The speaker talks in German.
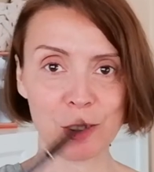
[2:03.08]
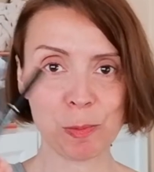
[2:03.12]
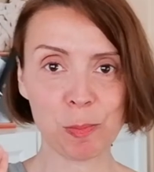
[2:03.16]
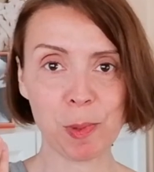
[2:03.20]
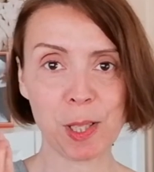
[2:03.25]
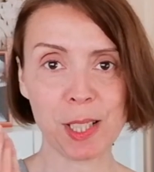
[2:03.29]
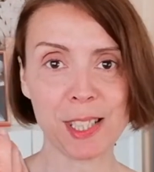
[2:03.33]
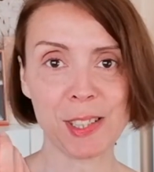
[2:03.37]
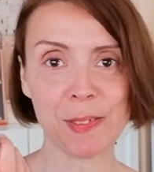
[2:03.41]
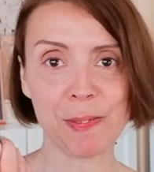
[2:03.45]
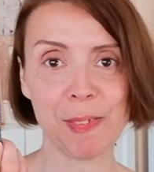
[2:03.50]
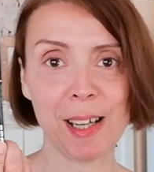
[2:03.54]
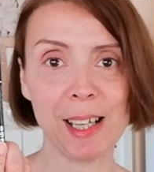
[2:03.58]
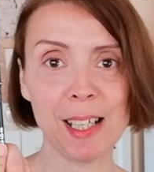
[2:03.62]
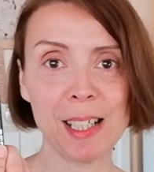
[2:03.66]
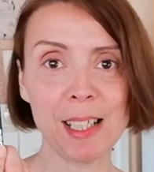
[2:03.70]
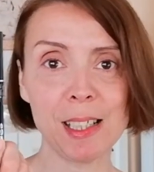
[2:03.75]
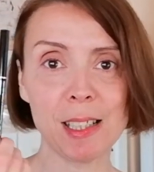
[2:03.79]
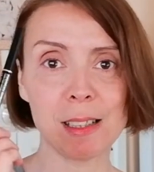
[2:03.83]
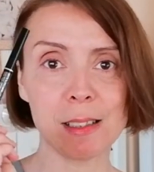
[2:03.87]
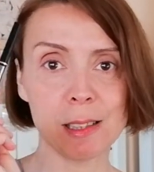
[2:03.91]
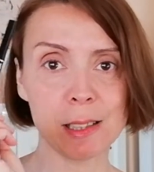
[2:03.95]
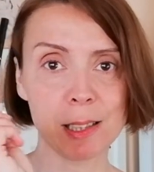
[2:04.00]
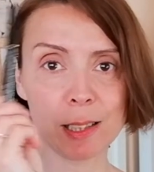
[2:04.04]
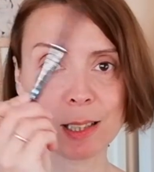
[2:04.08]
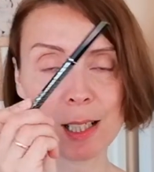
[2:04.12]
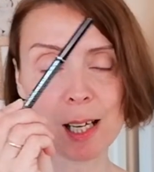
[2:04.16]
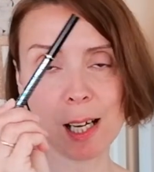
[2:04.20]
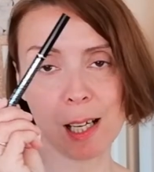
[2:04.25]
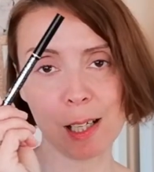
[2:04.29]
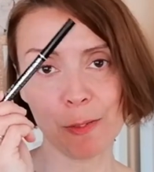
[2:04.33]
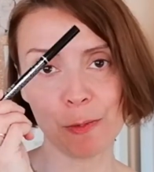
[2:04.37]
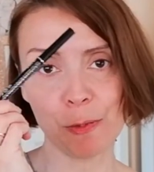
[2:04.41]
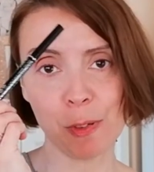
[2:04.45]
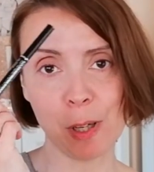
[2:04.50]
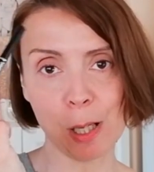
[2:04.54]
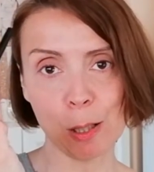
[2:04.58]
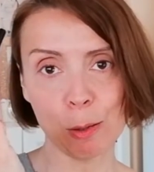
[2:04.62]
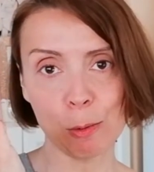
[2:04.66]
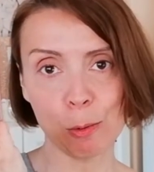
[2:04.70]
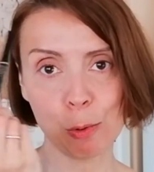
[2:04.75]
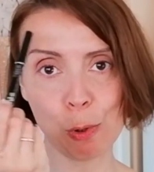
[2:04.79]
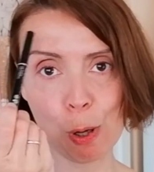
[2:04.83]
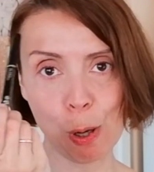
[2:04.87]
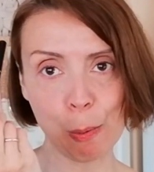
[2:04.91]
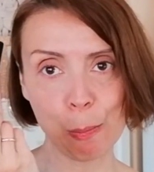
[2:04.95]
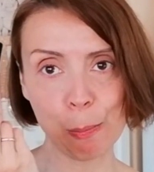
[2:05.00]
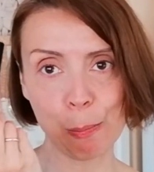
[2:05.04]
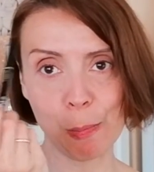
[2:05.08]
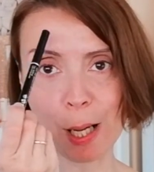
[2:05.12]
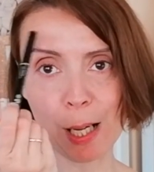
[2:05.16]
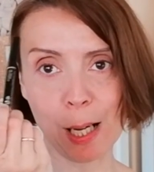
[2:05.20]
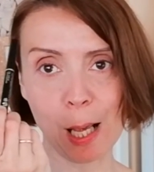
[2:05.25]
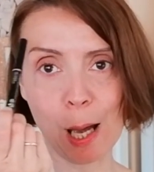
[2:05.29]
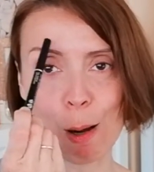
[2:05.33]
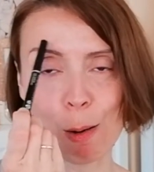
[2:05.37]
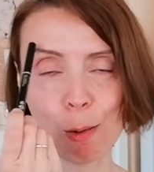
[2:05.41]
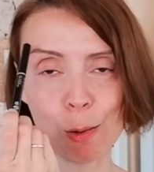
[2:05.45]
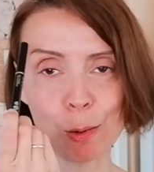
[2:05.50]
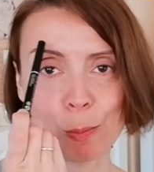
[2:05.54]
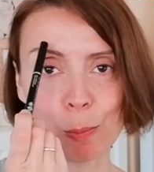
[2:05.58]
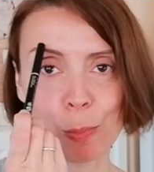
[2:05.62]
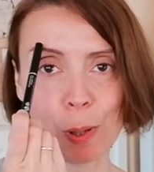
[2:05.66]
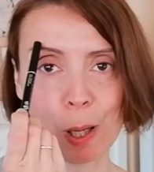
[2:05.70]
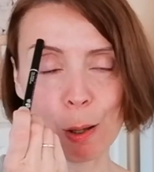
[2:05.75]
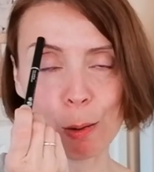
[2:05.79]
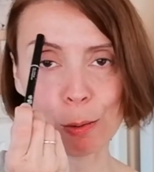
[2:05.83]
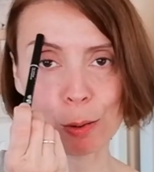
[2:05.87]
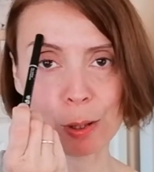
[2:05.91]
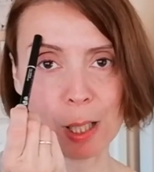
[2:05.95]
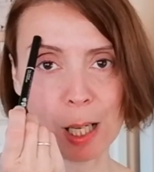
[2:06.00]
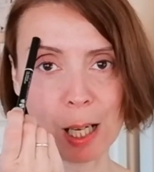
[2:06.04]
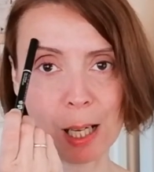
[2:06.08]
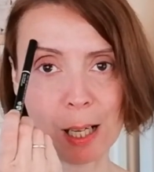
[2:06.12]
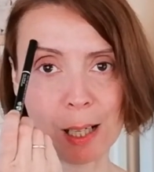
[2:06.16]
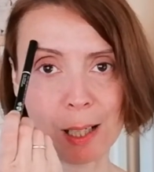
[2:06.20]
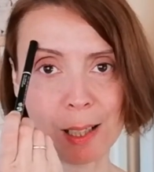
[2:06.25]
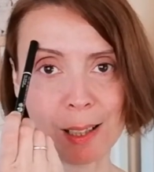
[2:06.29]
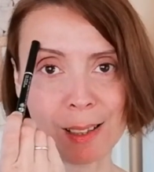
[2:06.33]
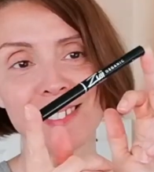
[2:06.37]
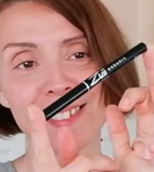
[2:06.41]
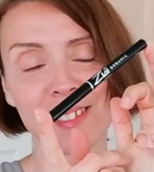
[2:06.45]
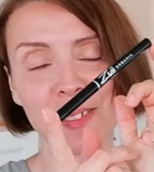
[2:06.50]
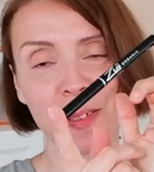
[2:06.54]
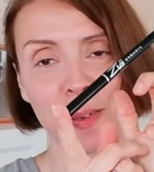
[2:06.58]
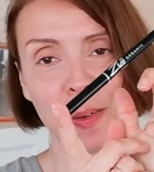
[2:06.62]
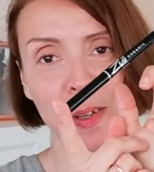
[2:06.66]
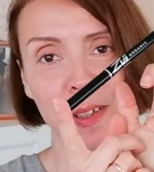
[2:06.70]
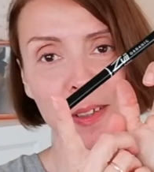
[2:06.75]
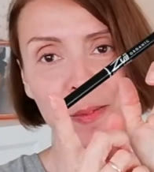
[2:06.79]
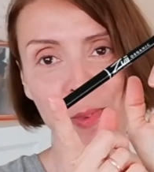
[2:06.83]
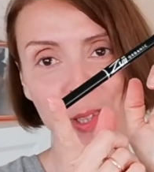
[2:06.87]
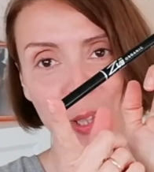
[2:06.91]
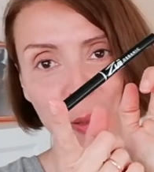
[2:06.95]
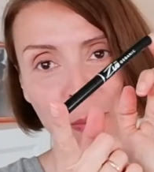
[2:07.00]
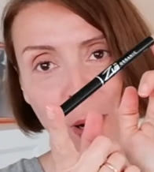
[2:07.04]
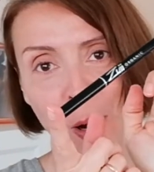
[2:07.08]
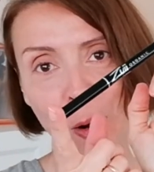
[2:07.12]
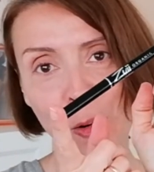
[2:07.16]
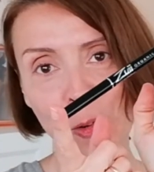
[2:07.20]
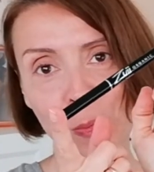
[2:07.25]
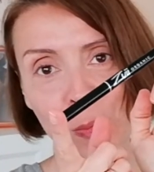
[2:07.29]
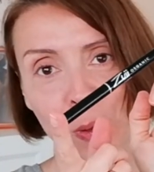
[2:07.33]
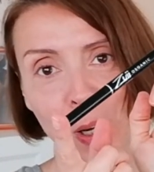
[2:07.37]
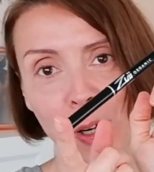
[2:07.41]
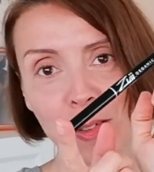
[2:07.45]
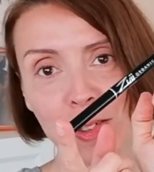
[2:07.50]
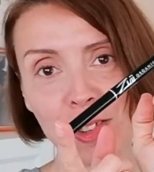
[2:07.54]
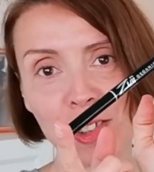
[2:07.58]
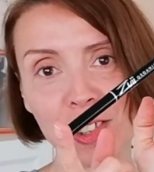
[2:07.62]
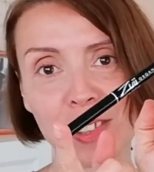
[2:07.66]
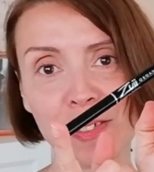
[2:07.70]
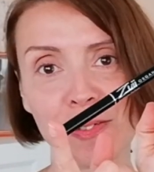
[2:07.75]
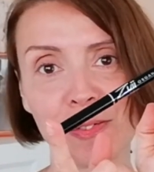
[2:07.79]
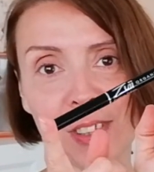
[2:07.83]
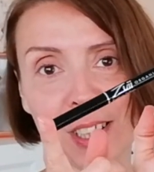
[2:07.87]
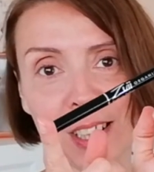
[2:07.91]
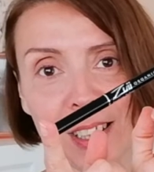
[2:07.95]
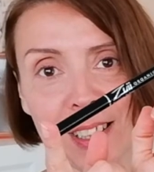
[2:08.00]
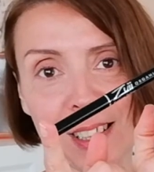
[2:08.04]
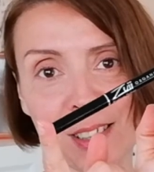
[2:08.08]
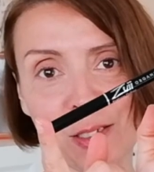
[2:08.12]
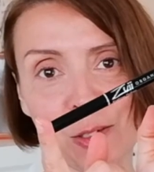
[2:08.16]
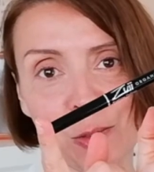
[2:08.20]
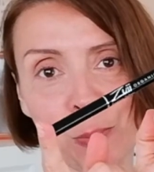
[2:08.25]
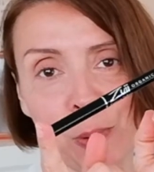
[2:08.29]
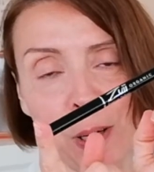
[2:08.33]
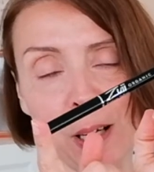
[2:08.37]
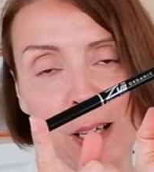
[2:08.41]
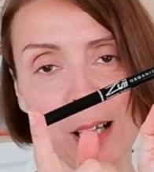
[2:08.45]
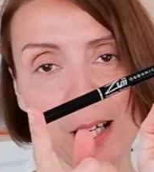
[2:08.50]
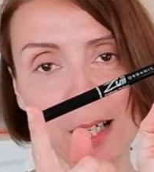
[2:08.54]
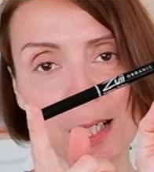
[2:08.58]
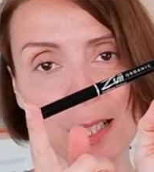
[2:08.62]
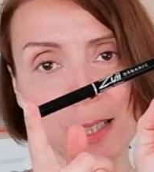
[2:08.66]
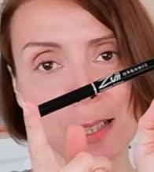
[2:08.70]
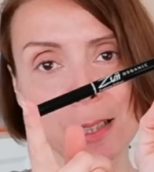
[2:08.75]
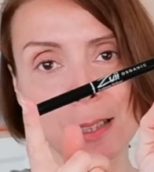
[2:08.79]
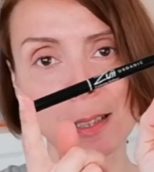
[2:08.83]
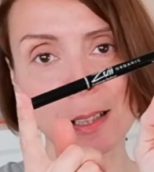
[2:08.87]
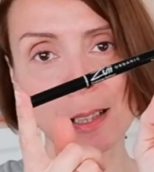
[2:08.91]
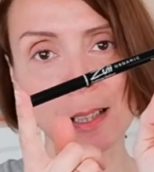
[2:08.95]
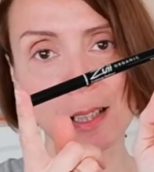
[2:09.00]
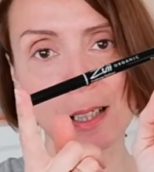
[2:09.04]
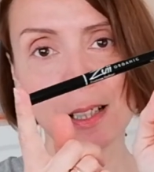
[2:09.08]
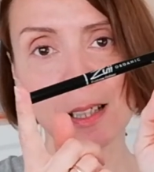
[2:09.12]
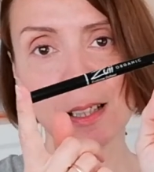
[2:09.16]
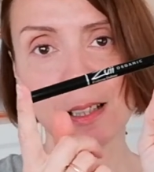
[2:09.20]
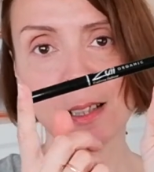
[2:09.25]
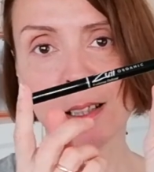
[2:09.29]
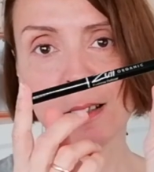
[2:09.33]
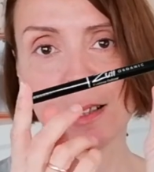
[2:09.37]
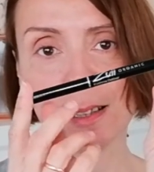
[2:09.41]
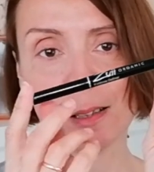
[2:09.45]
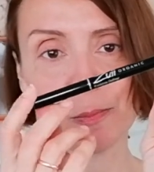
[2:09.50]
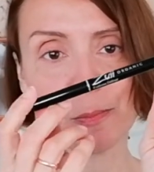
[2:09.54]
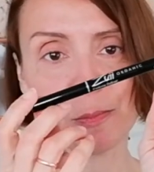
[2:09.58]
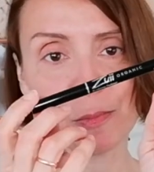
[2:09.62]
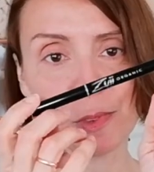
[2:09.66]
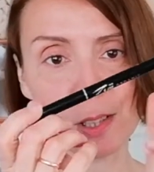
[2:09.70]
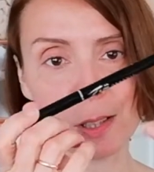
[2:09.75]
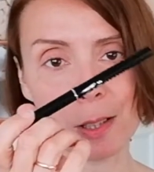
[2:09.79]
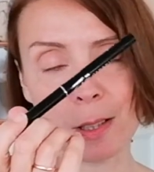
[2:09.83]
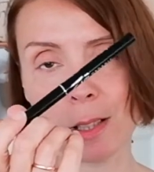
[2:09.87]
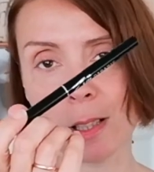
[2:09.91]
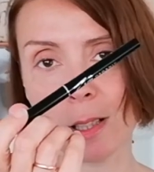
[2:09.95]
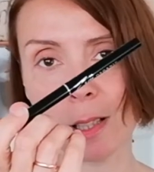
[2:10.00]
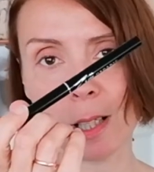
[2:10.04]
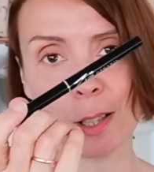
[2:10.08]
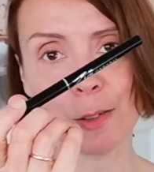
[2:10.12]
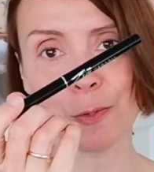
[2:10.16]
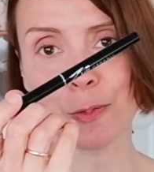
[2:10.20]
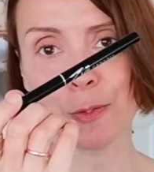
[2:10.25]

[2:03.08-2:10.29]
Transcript: Nummer zwei, ich ziehe einfach nur meine Augenbrauen nach. Mit dem Augenbrauenstift geht das super leicht. Ähm, das ist eine Sache